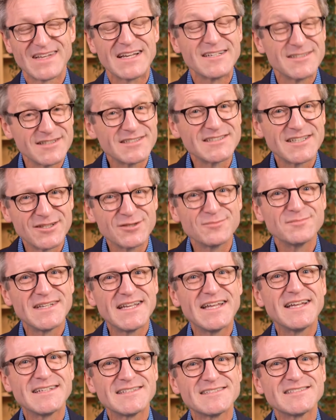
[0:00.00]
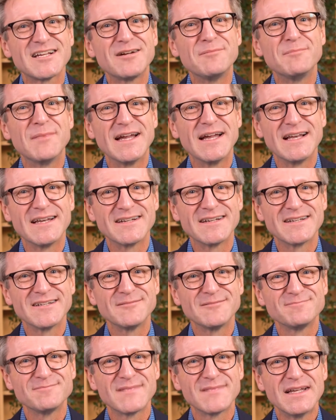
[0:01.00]
Also es geht um die Extrameile.
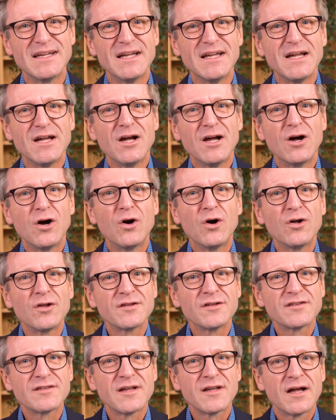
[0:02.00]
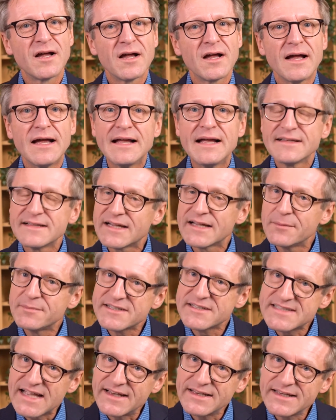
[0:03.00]
Gell? Und äh, da
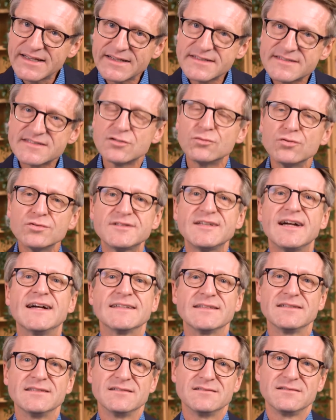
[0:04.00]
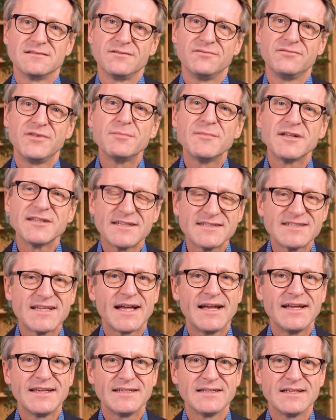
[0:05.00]
gibt es einige Zutaten, wie man das
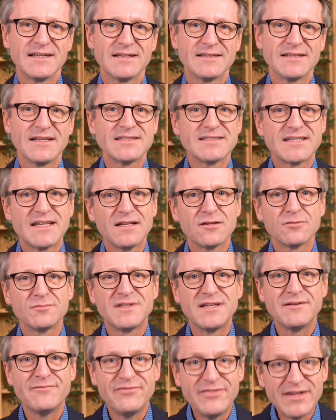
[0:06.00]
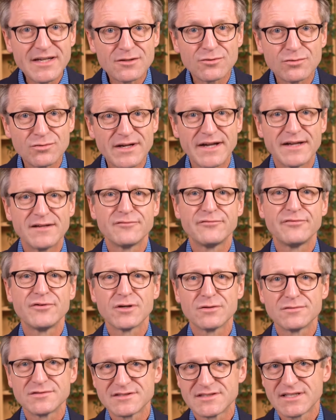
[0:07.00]
erreichen kann. Es geht um die Wirkung einer
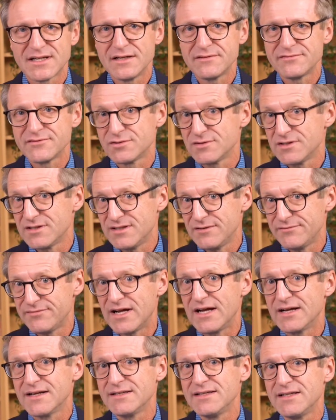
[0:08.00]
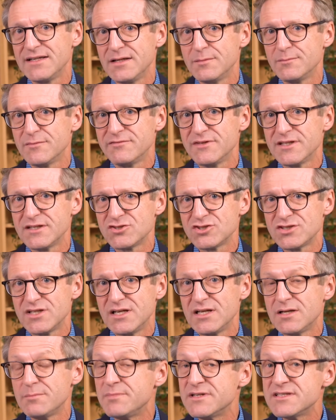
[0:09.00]
Führungskraft oder die Frage, die ich immer wieder
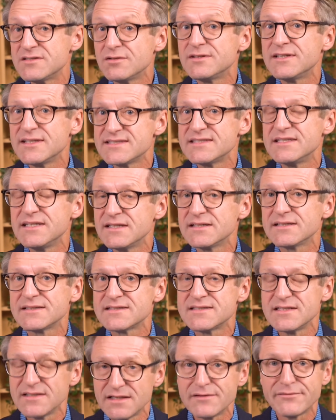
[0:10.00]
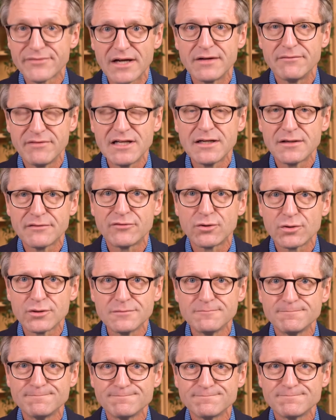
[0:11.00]
stelle, bist du dir sicher, dass sie dir freiwillig
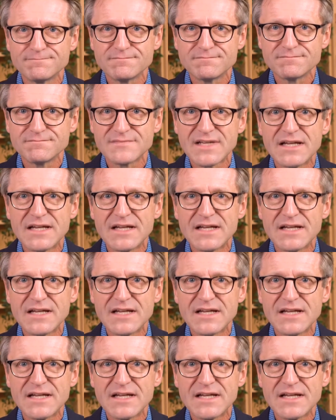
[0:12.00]
folgen?